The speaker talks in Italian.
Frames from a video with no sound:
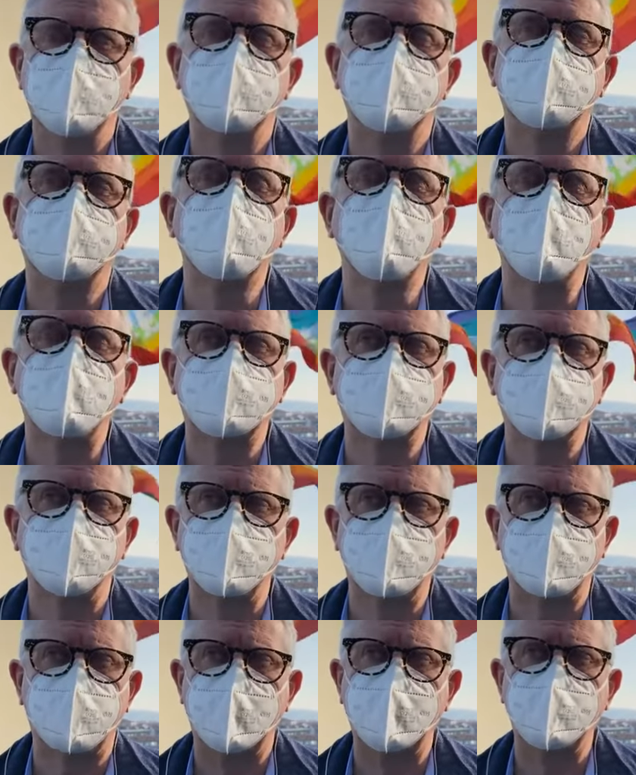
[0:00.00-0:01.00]
Su questo
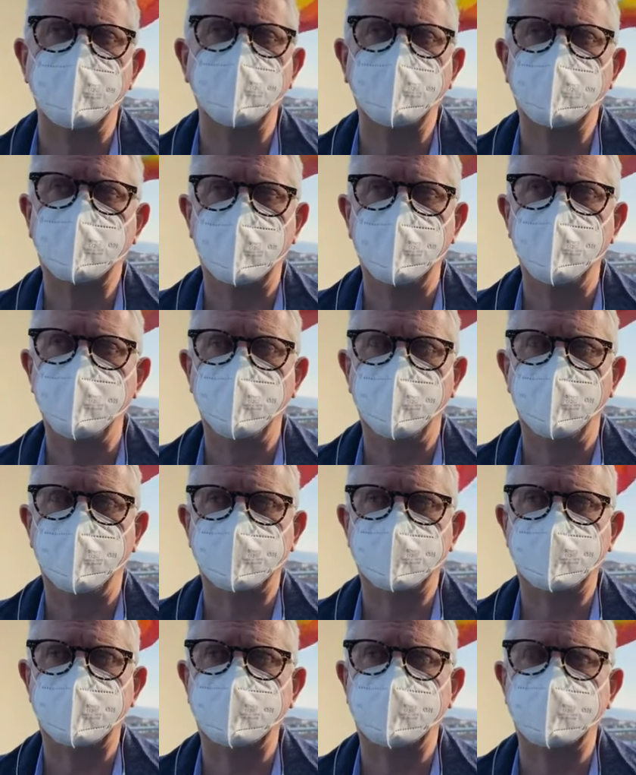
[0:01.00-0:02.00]
vedremo in tempi
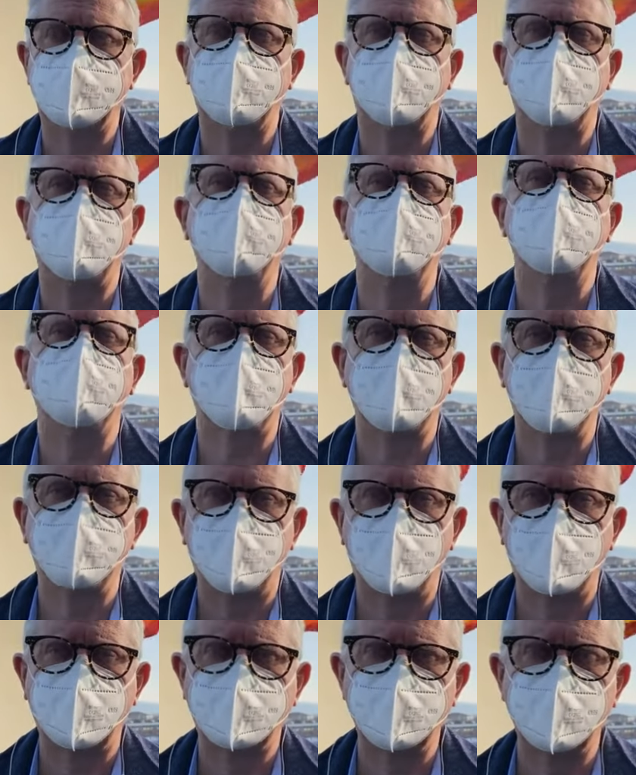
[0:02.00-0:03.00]
abbastanza brevi in
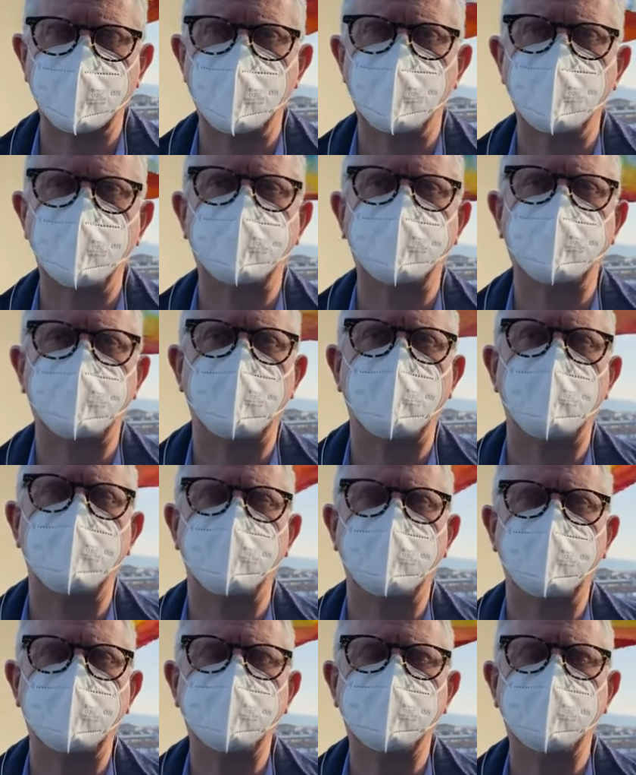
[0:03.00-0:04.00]
rapporto con
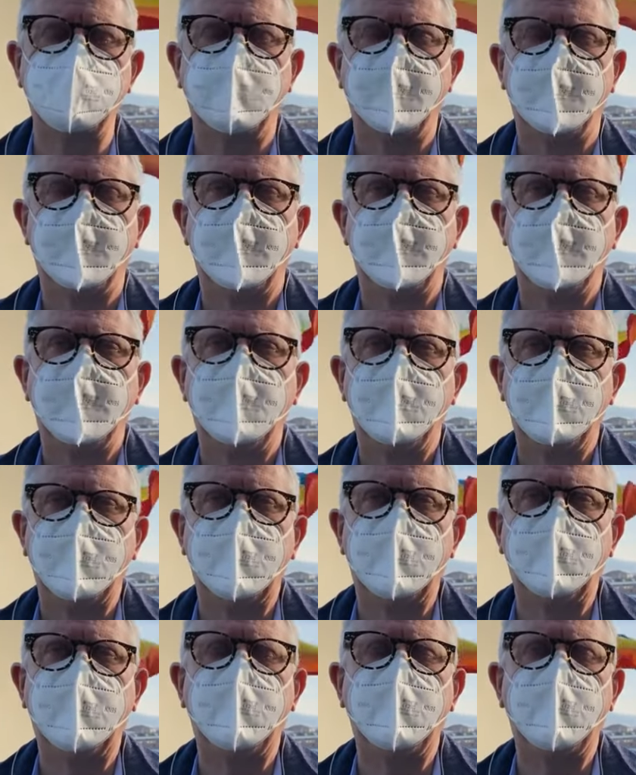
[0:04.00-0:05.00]
naturalmente
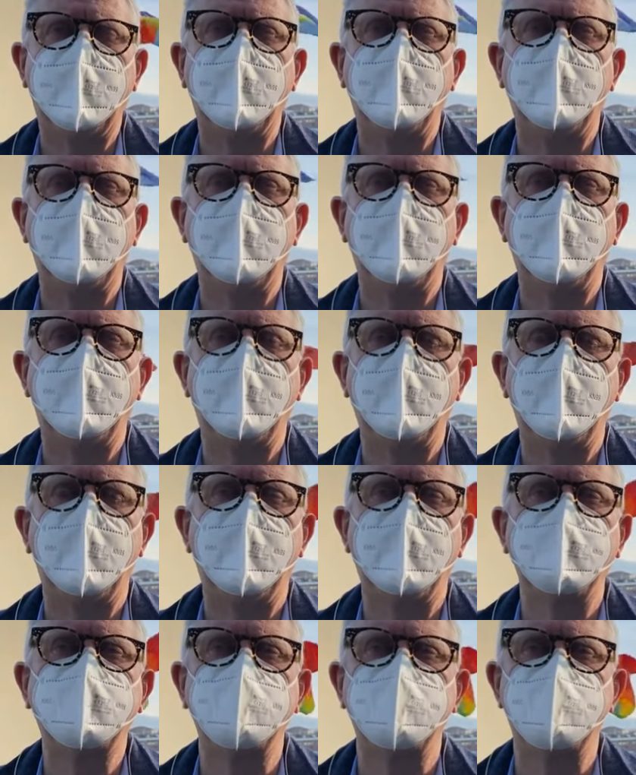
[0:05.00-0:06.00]

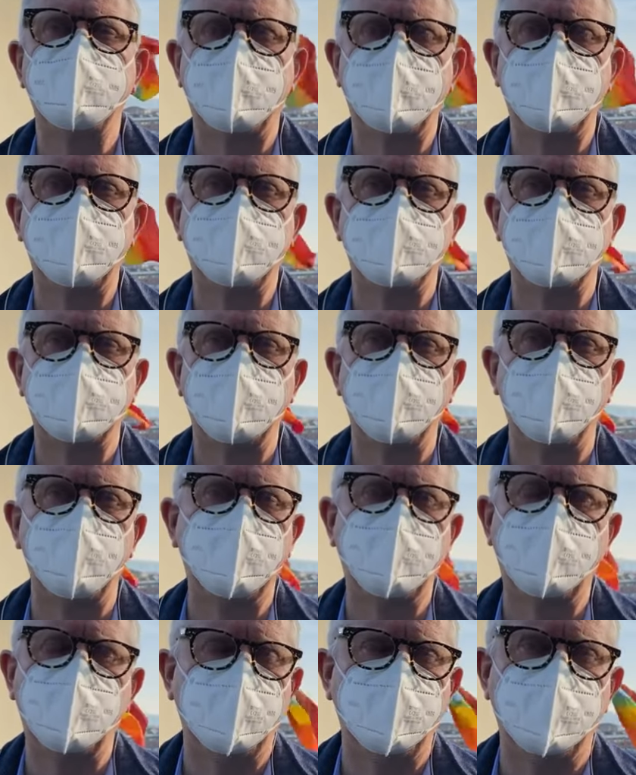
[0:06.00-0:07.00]
la CGL Cisle
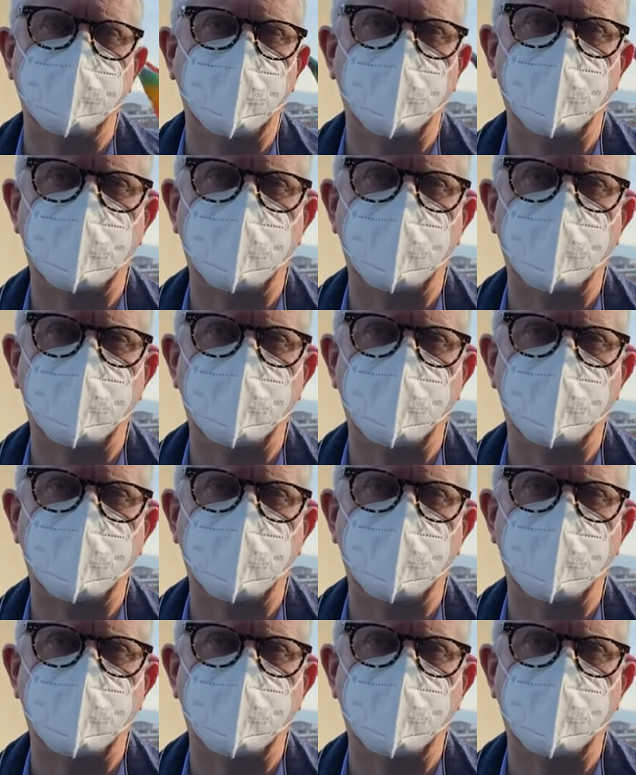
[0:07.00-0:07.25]
Wills a livello